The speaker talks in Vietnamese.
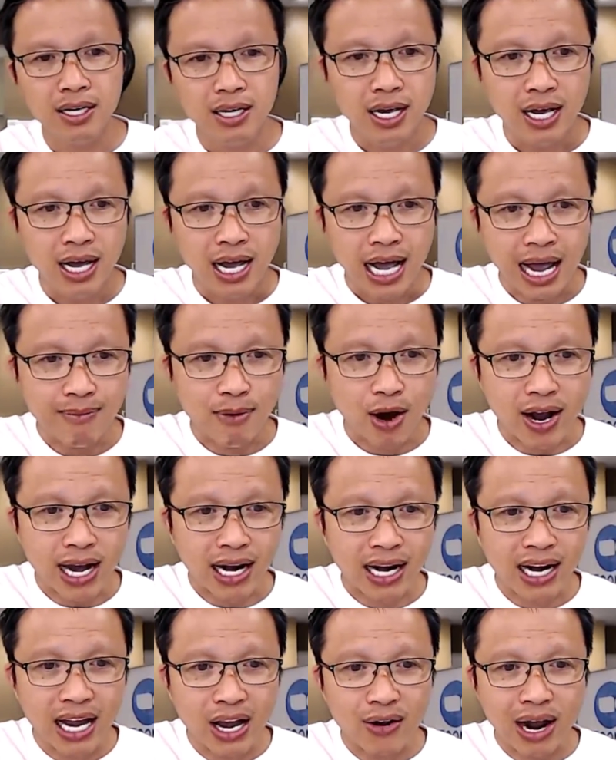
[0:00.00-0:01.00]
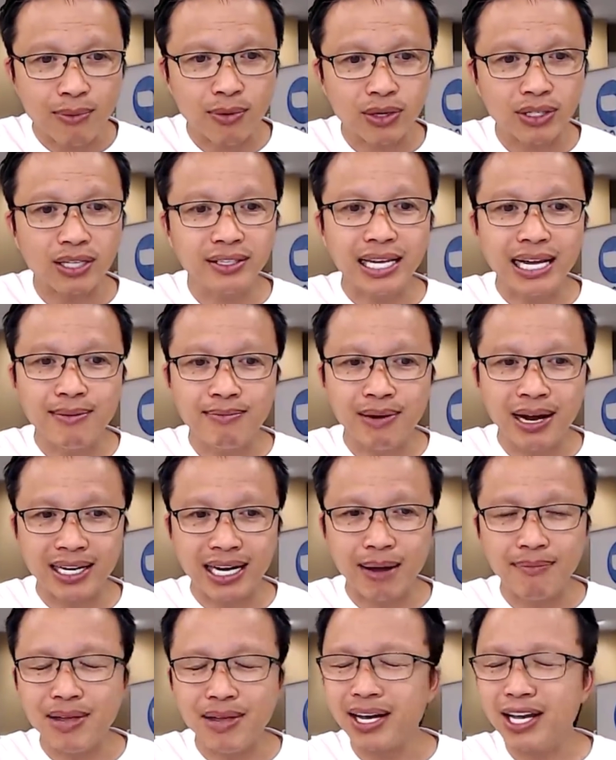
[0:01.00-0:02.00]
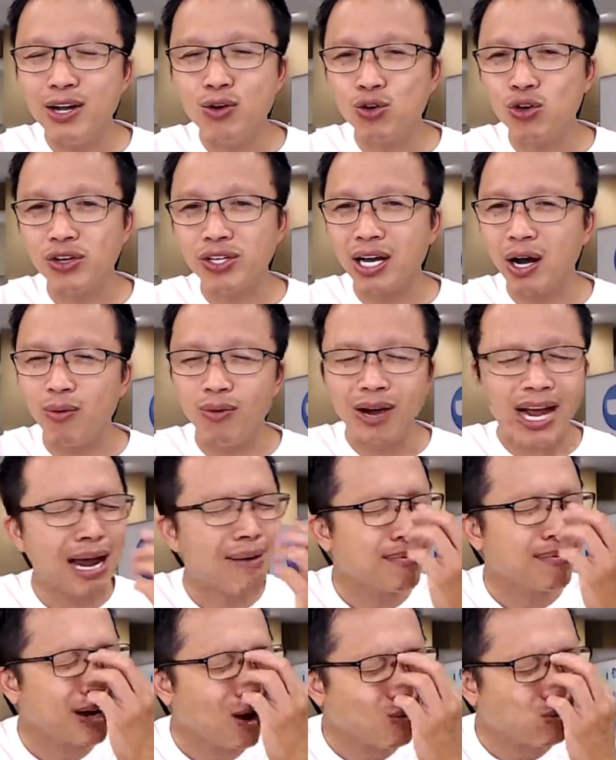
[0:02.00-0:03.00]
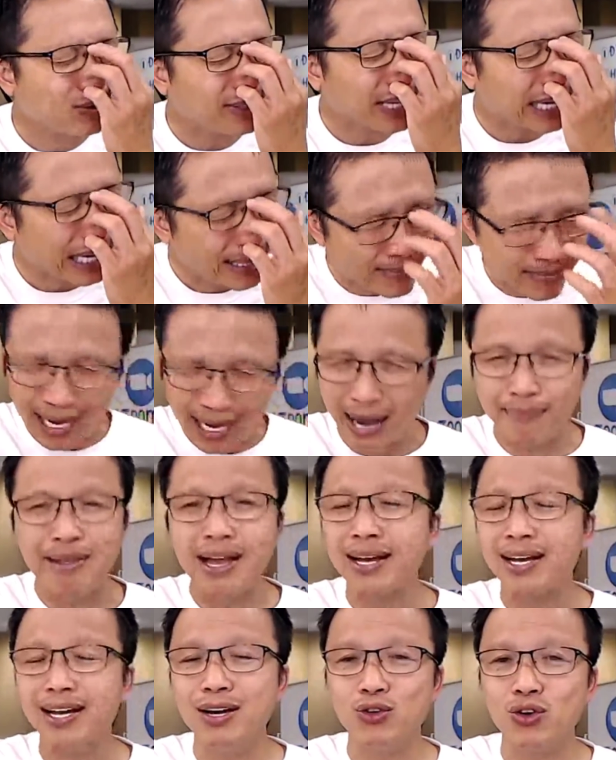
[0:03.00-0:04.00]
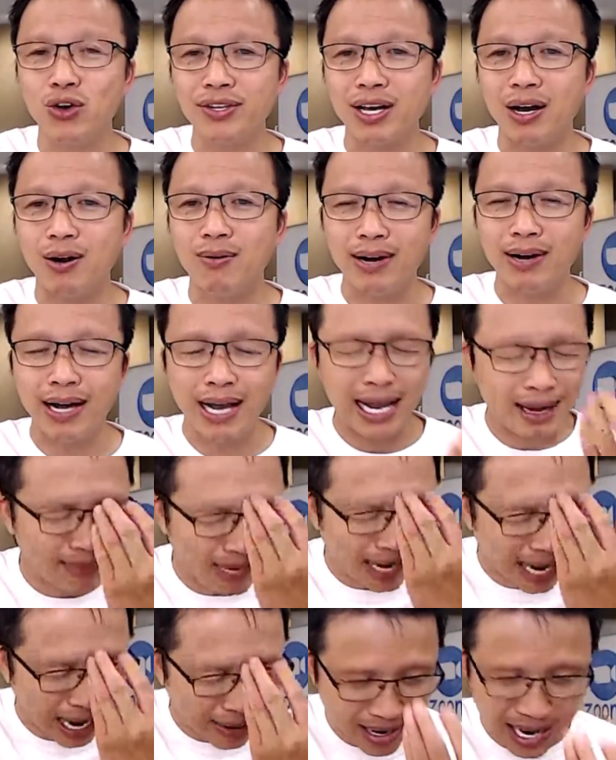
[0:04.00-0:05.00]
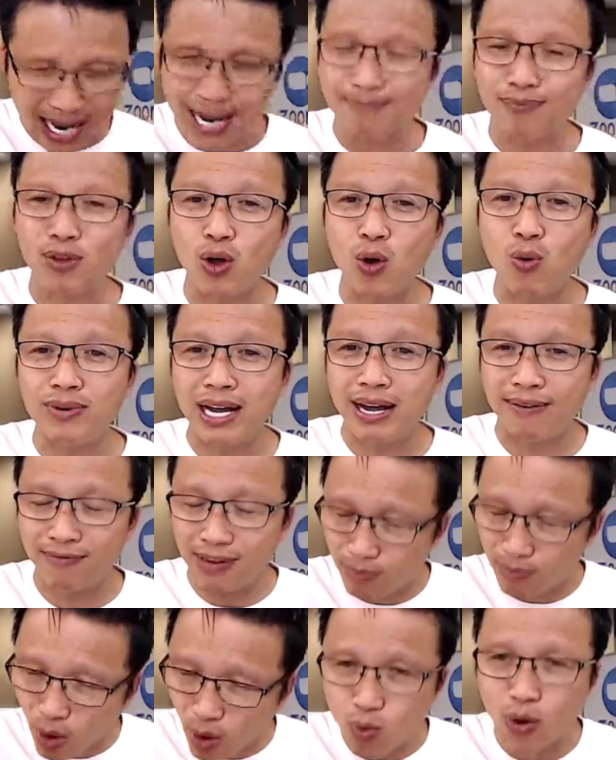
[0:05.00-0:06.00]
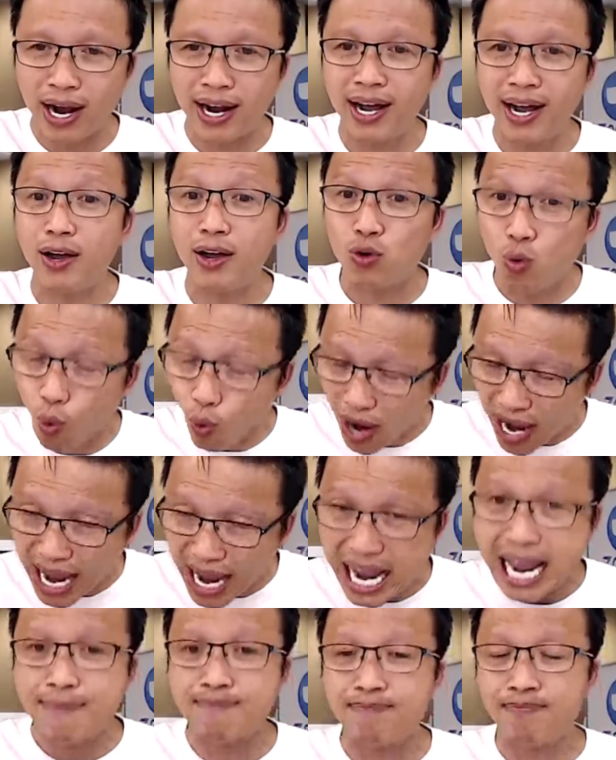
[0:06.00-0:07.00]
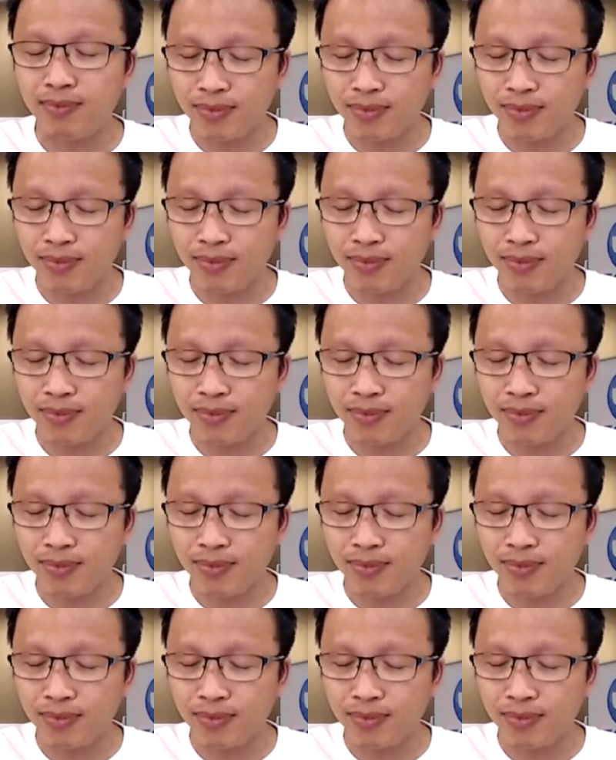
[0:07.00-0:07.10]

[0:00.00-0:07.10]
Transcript: em hỏi anh liệu em có thể tìm lại cảm giác yêu cho chồng em không tìm cảm giác yêu cho chồng em làm em tốt đẹp và mối quan hệ của em